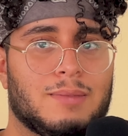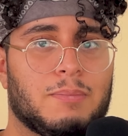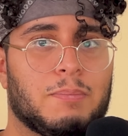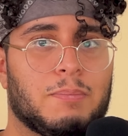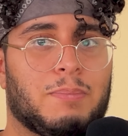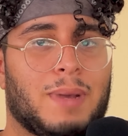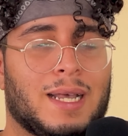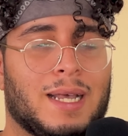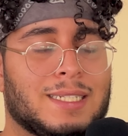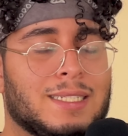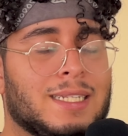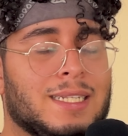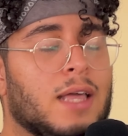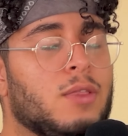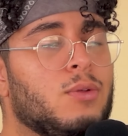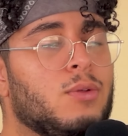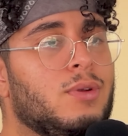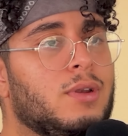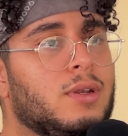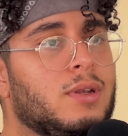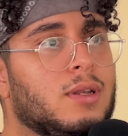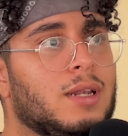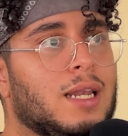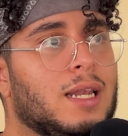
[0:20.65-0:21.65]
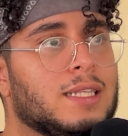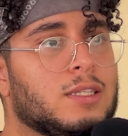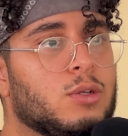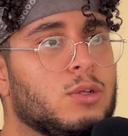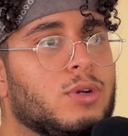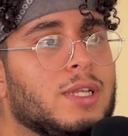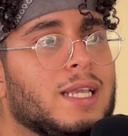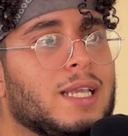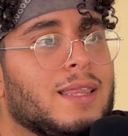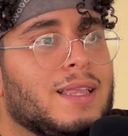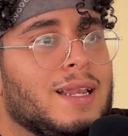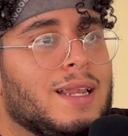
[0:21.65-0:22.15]
Basado en la
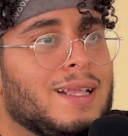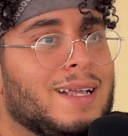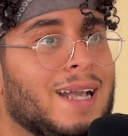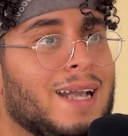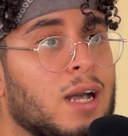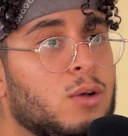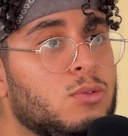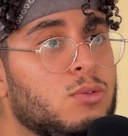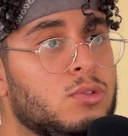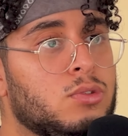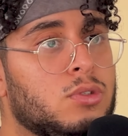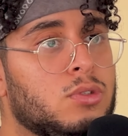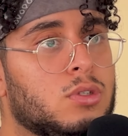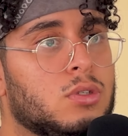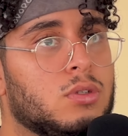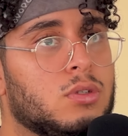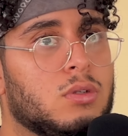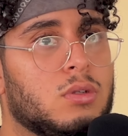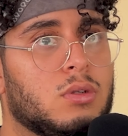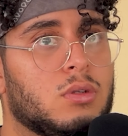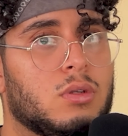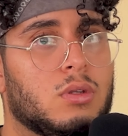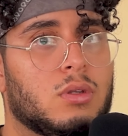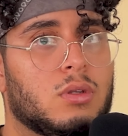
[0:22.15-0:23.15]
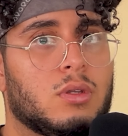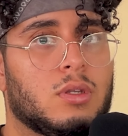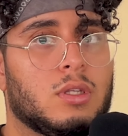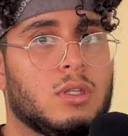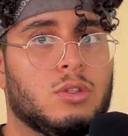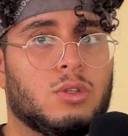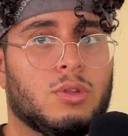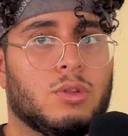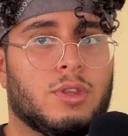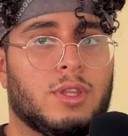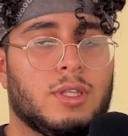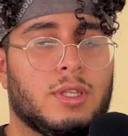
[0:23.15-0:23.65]
teoría del caos,
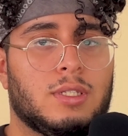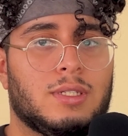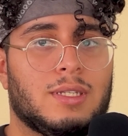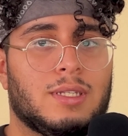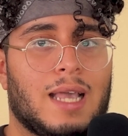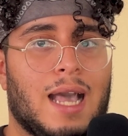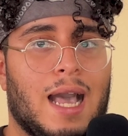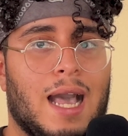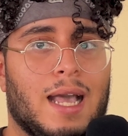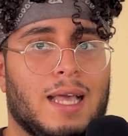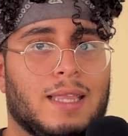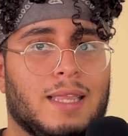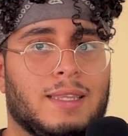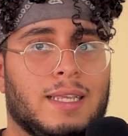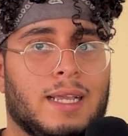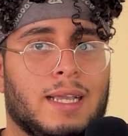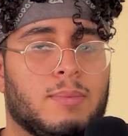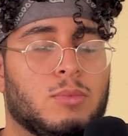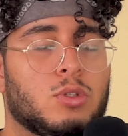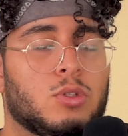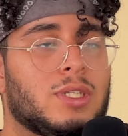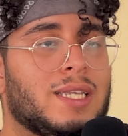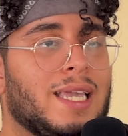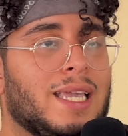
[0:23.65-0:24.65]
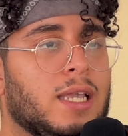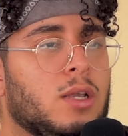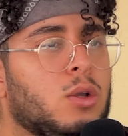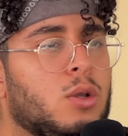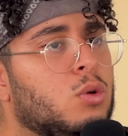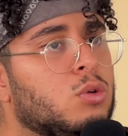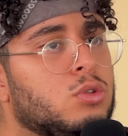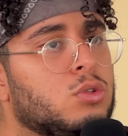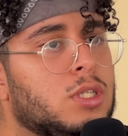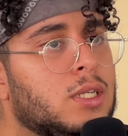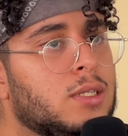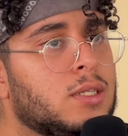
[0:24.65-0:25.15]
entonces, digamos que hay
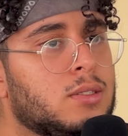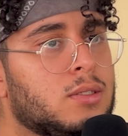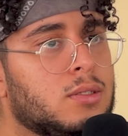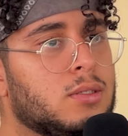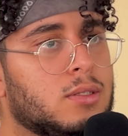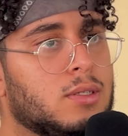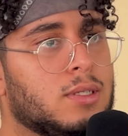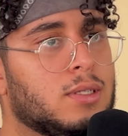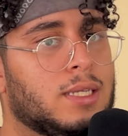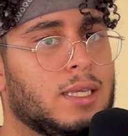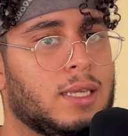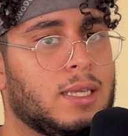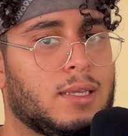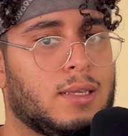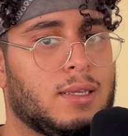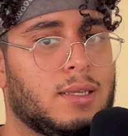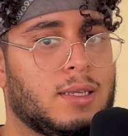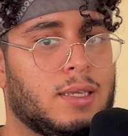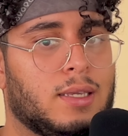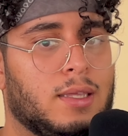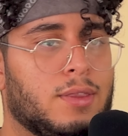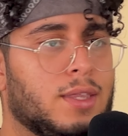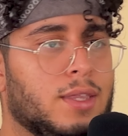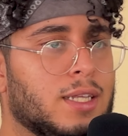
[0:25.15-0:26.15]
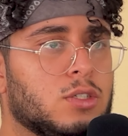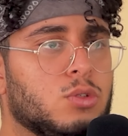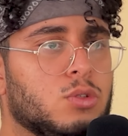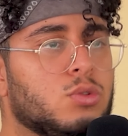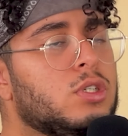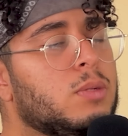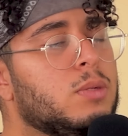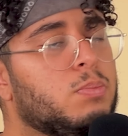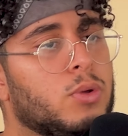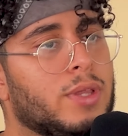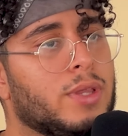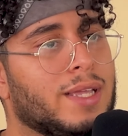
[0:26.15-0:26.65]
cosas que quizás no
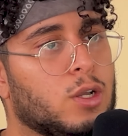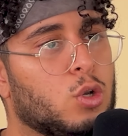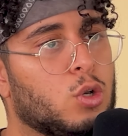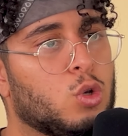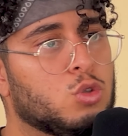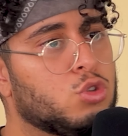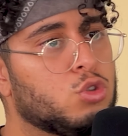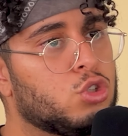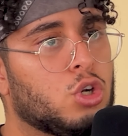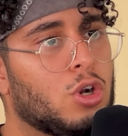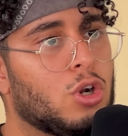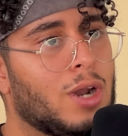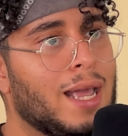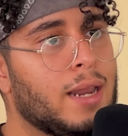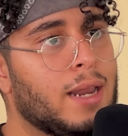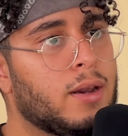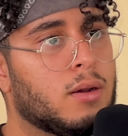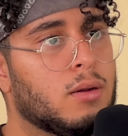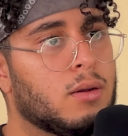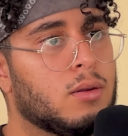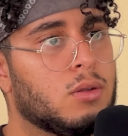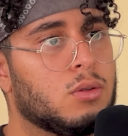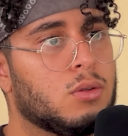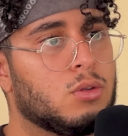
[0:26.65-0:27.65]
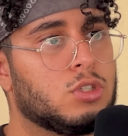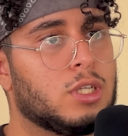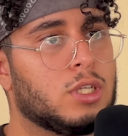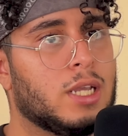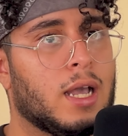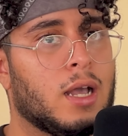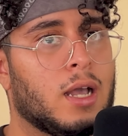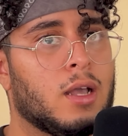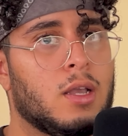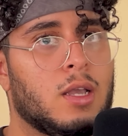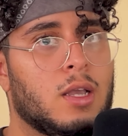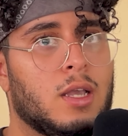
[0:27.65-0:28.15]
se pueden controlar. O
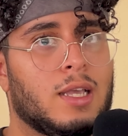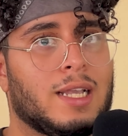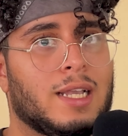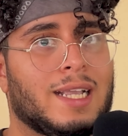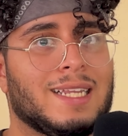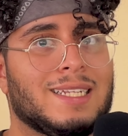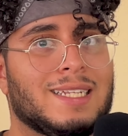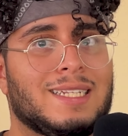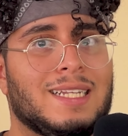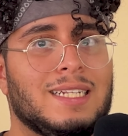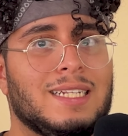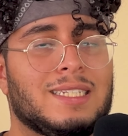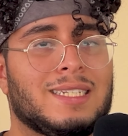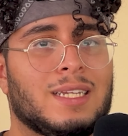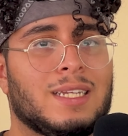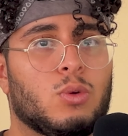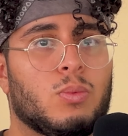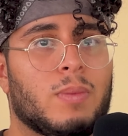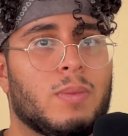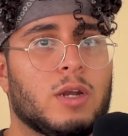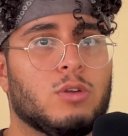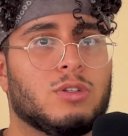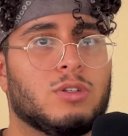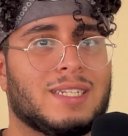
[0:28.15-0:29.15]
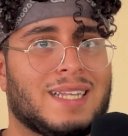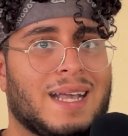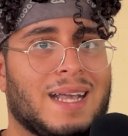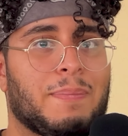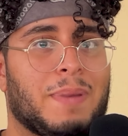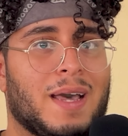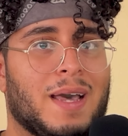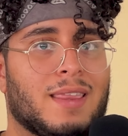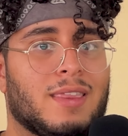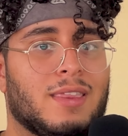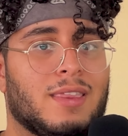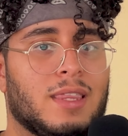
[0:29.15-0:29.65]
sea, ¿crees que el ser humano es
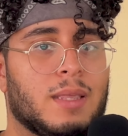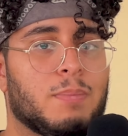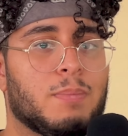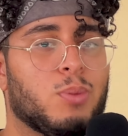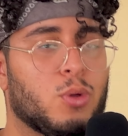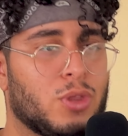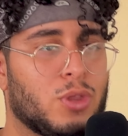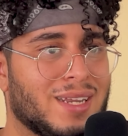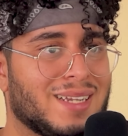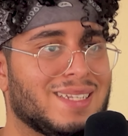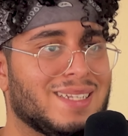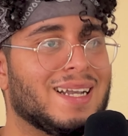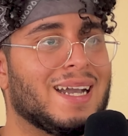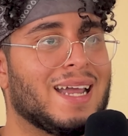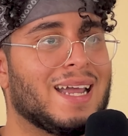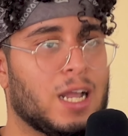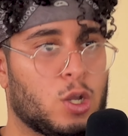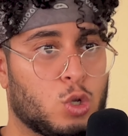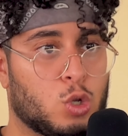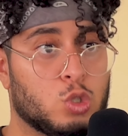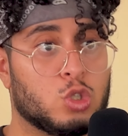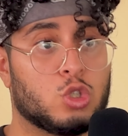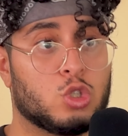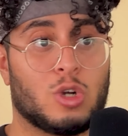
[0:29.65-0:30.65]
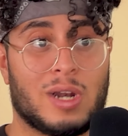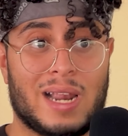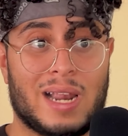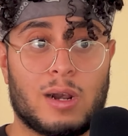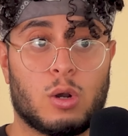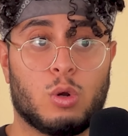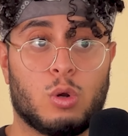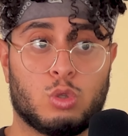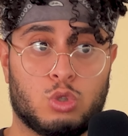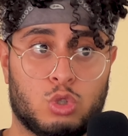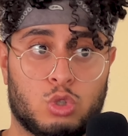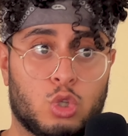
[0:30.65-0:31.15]
capaz de poder llegar a
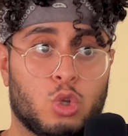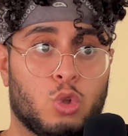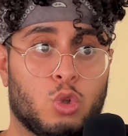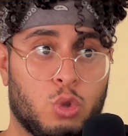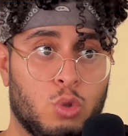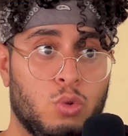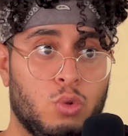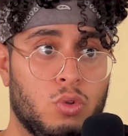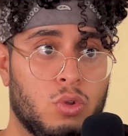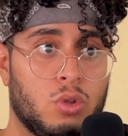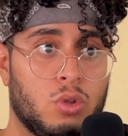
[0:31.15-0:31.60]
controlarlo todo?